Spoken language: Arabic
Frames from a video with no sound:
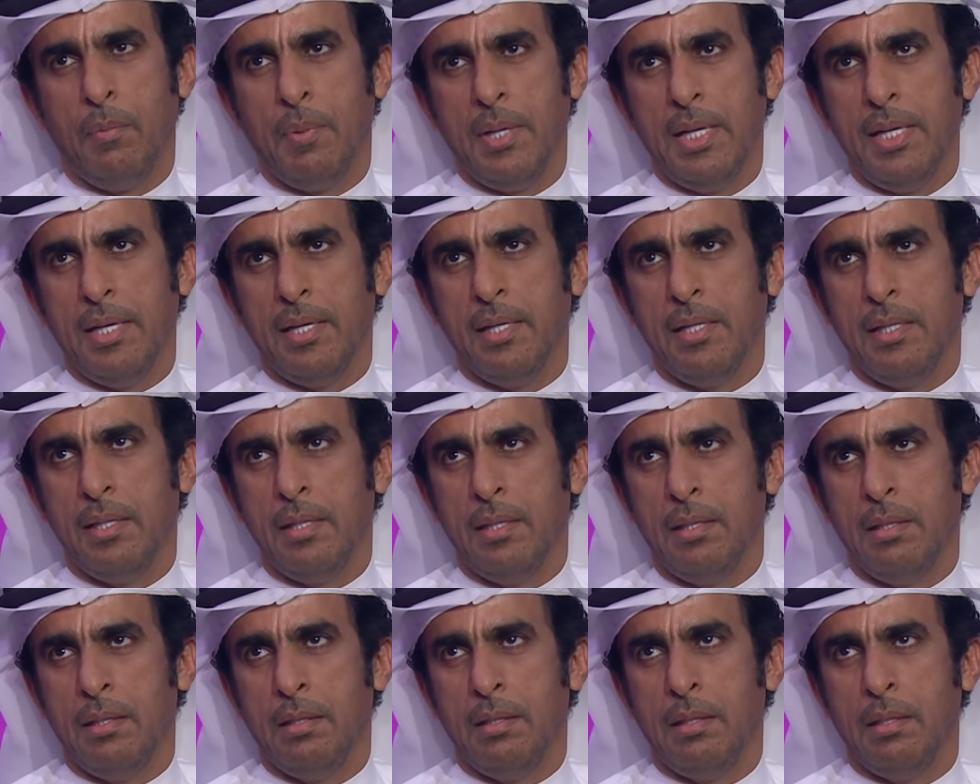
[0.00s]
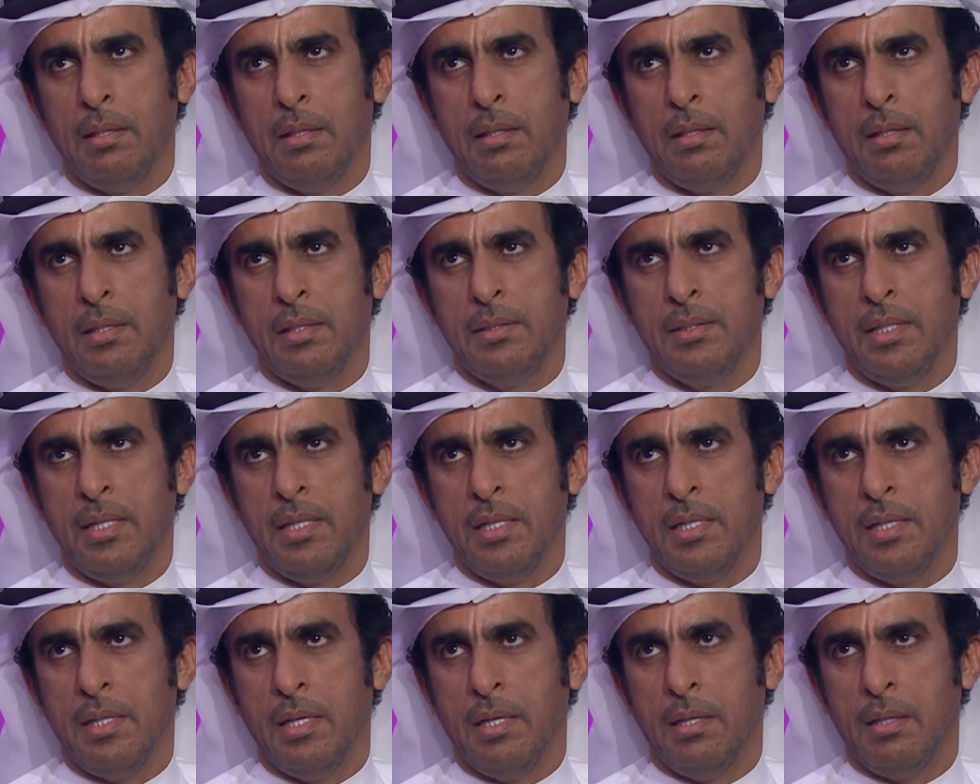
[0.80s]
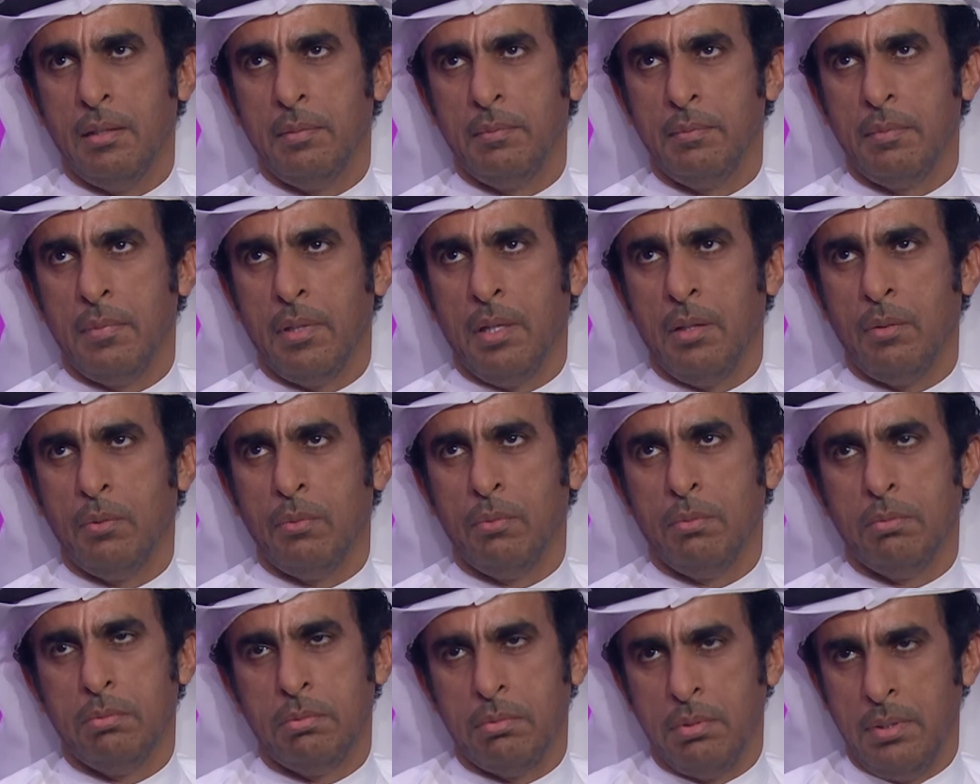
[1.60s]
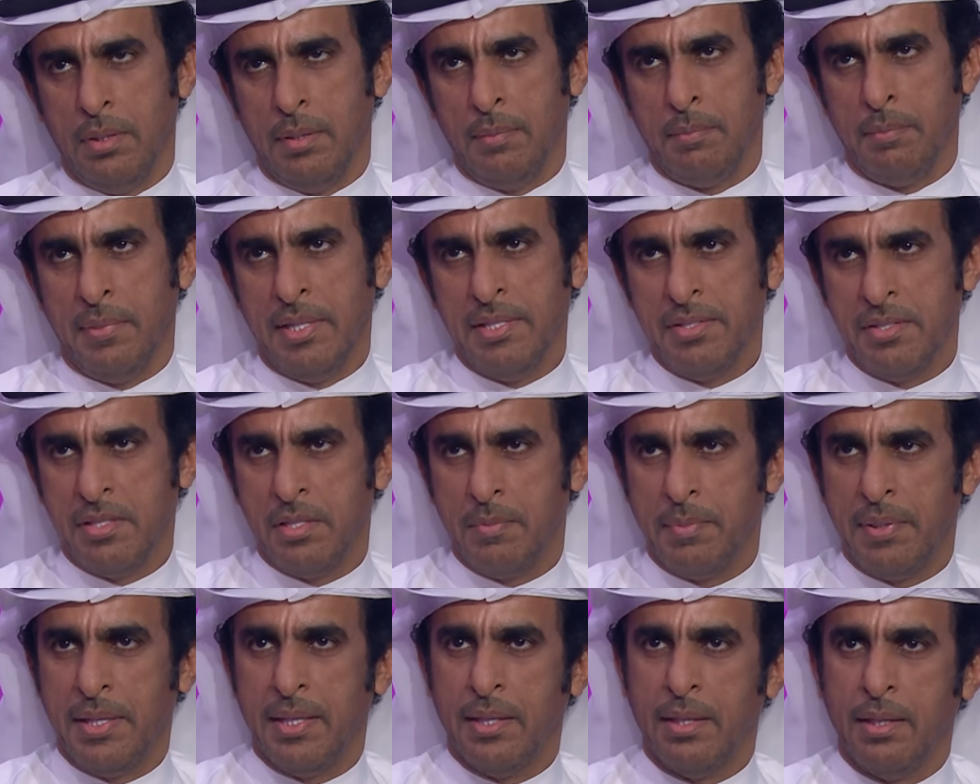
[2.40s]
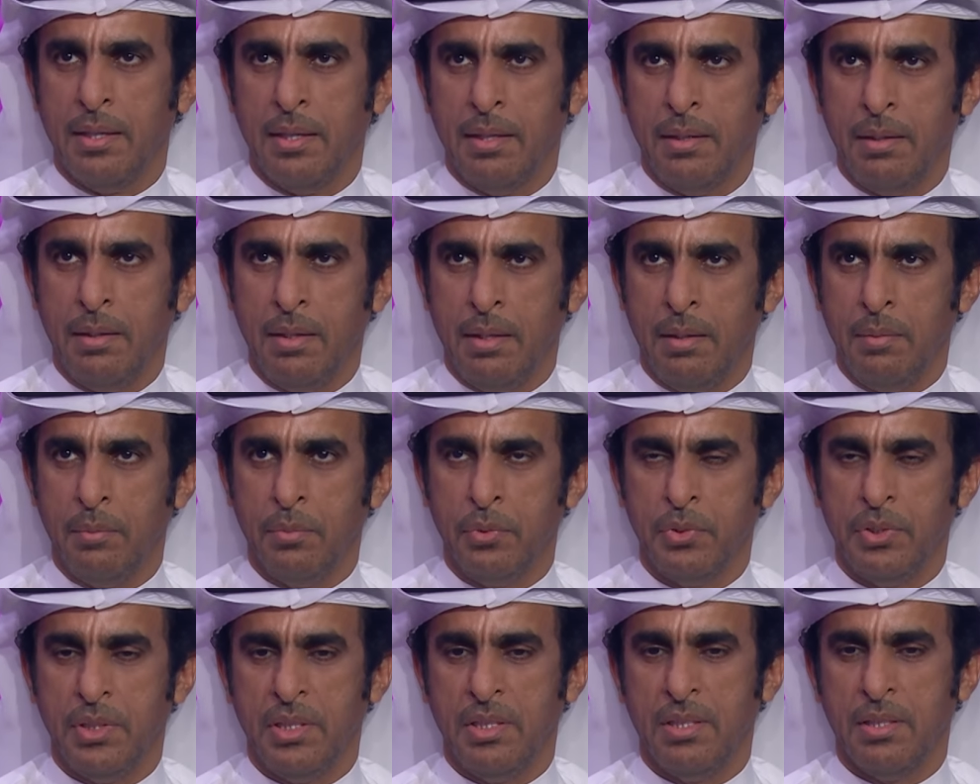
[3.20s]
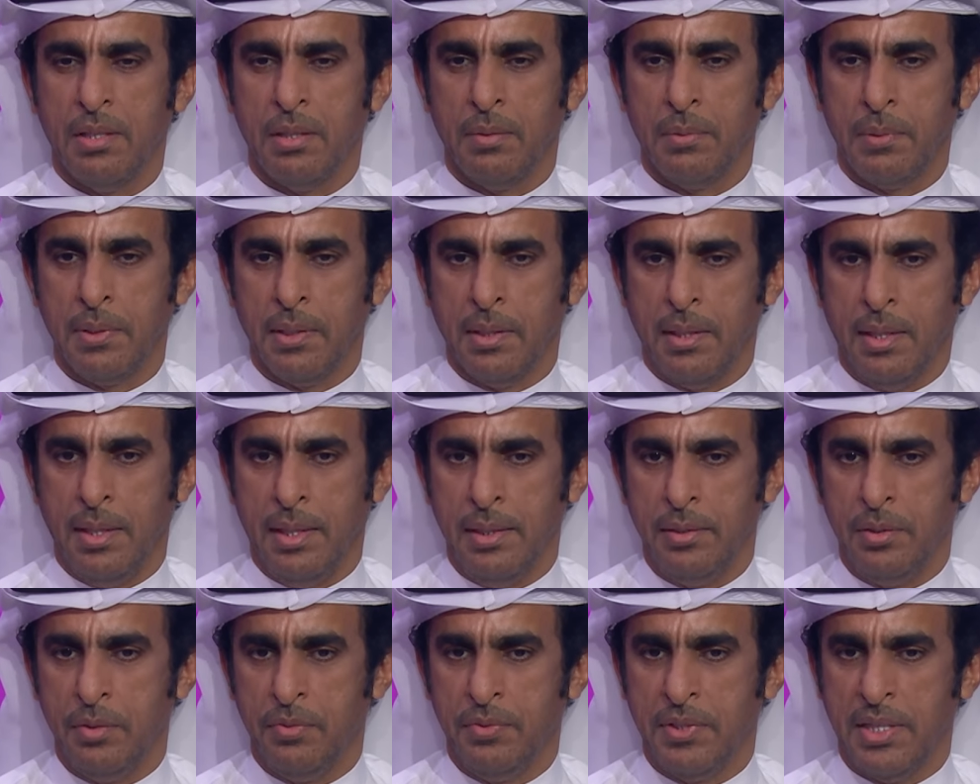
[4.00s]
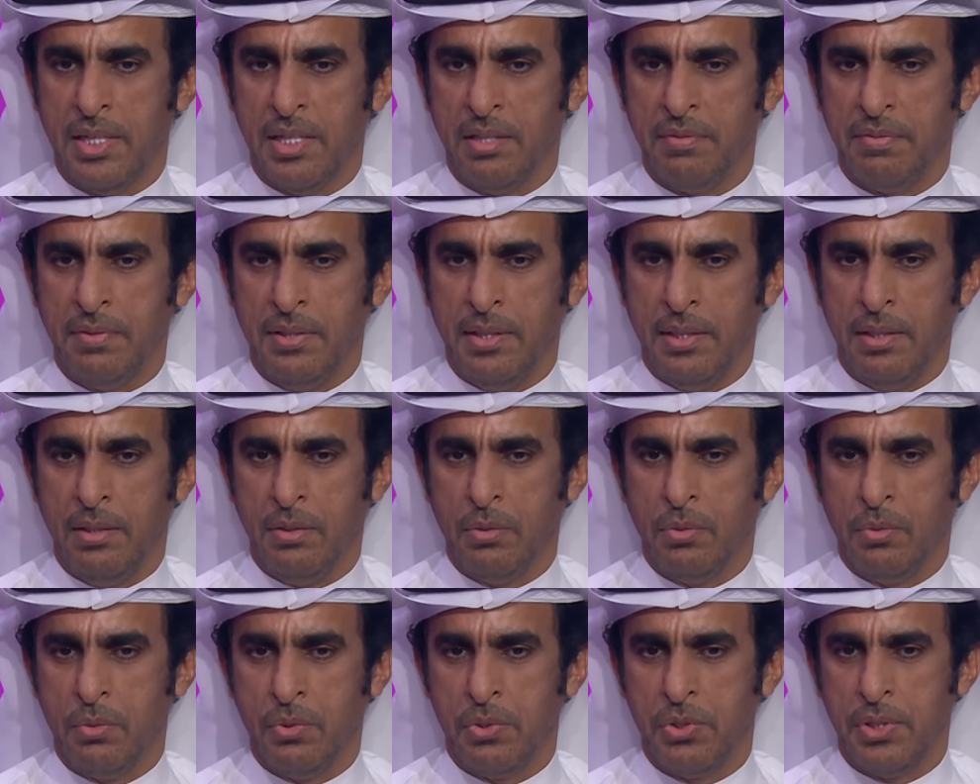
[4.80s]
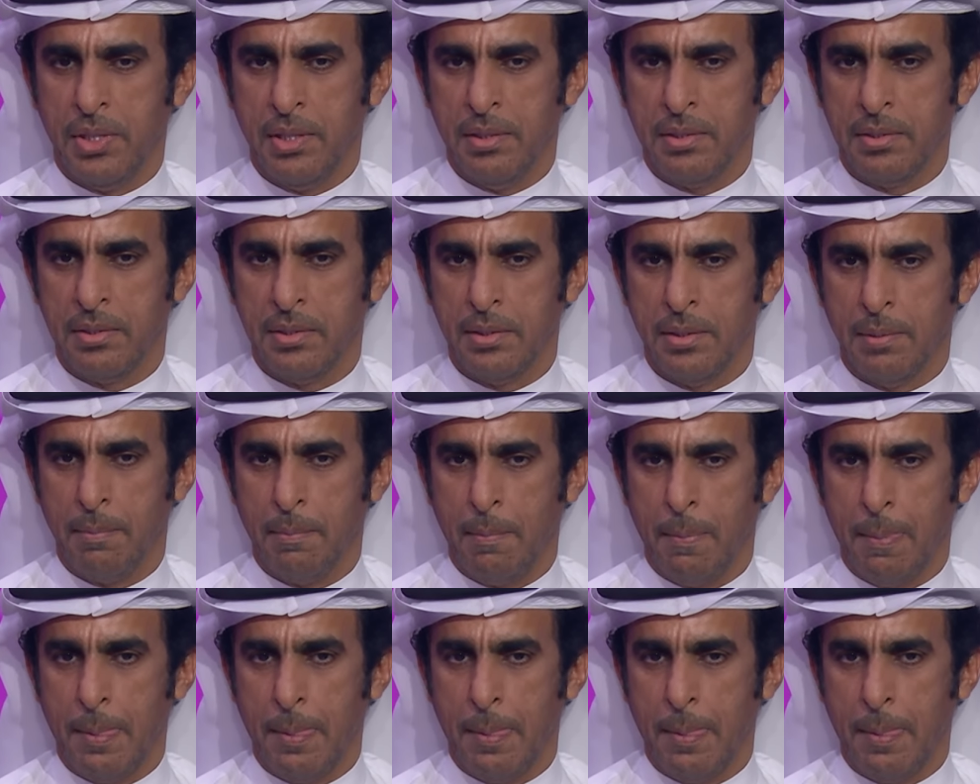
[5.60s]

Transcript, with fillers: والله يا أخي الإدارة أو المنصب المدير أو القائد يفترض فيه أن يكون شخص